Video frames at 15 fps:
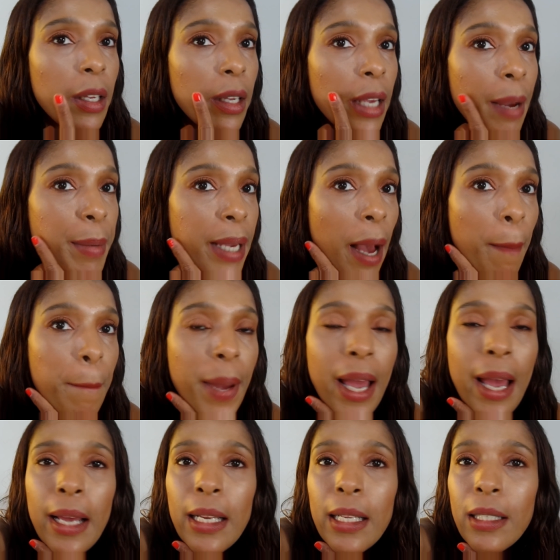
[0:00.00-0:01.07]
E a minha
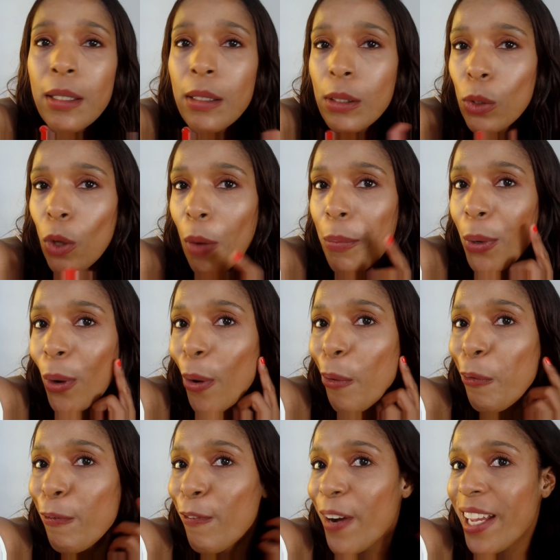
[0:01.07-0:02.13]
pele que
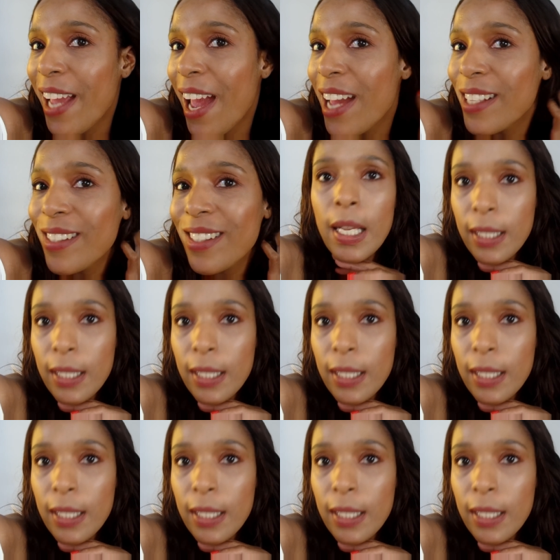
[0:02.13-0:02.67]
sobrou foi essa.